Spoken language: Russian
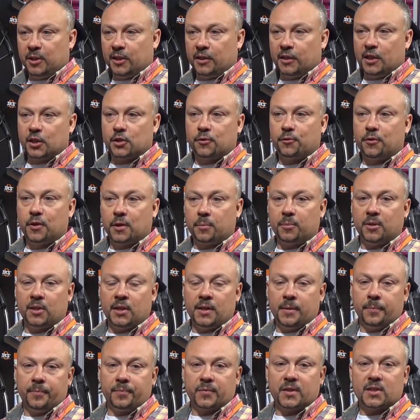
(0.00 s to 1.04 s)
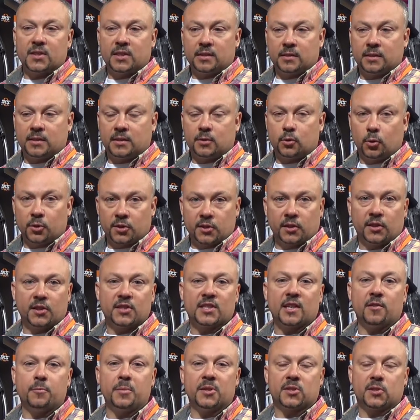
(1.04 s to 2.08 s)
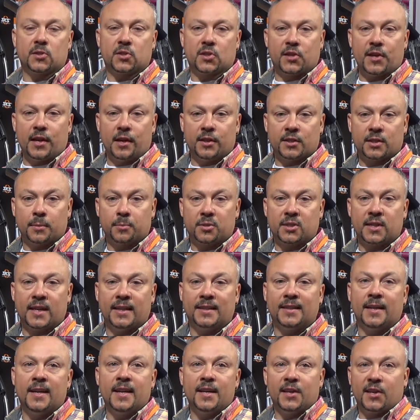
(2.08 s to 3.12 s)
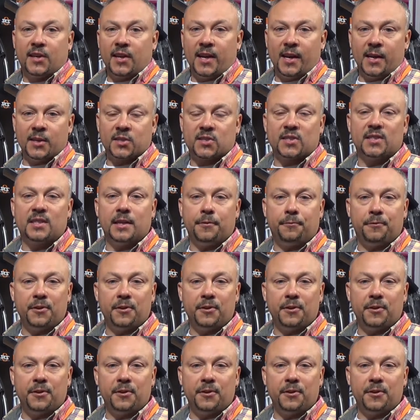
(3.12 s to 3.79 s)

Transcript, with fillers: на наш фирменный, созданный совместно с Келесом сайт keles